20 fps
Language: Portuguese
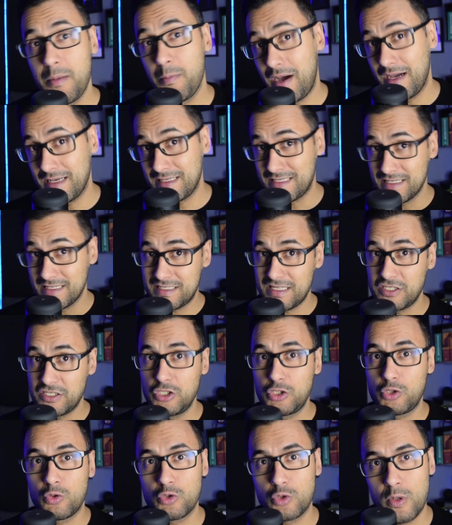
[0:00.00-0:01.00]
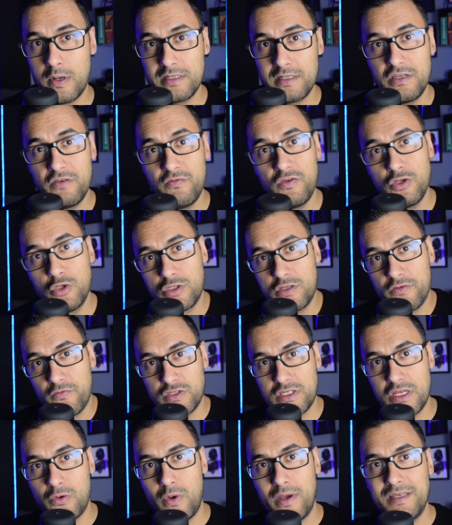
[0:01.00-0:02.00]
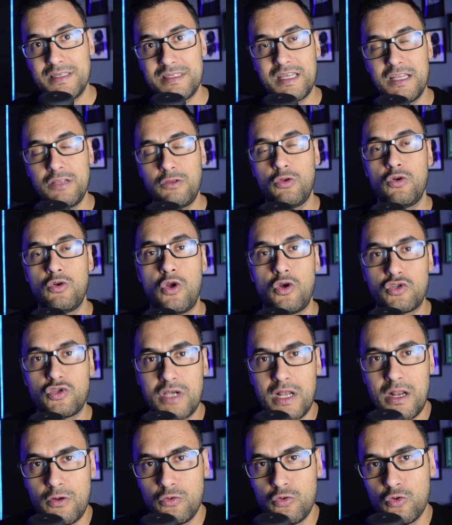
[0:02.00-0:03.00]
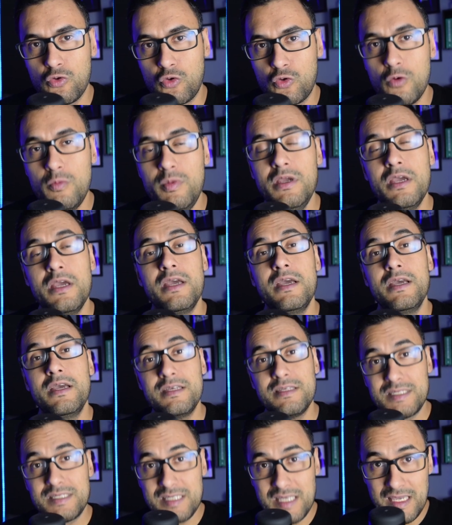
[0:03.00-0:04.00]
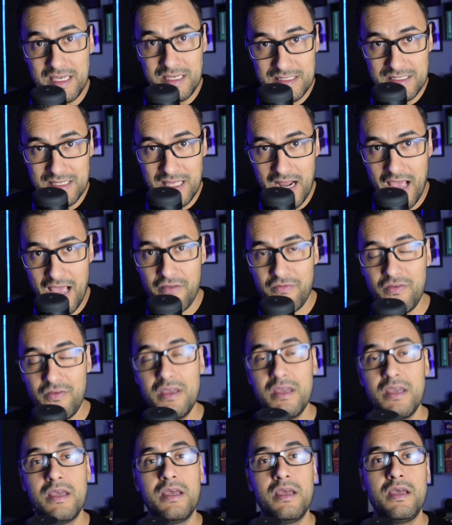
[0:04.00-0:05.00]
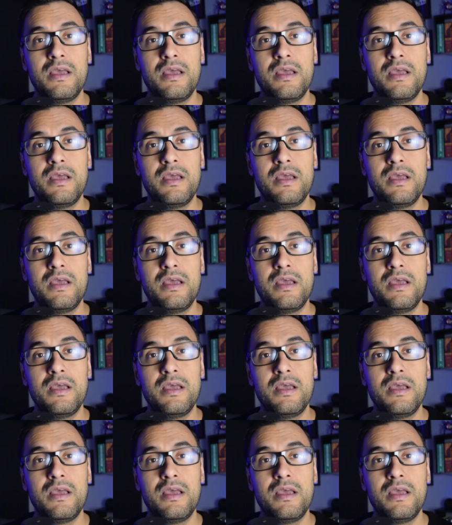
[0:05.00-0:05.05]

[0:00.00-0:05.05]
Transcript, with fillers: Mas antes da gente continuar nesse vídeo, se você não é inscrito no nosso canal do YouTube, se inscreve,